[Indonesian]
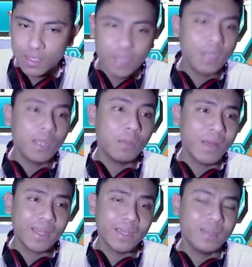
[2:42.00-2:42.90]
karena yang
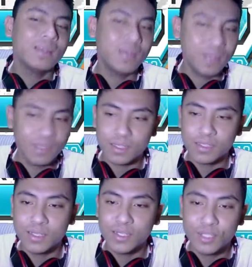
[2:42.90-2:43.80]
make dikit ya
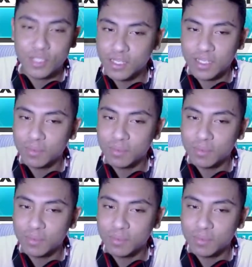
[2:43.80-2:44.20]
serius dikit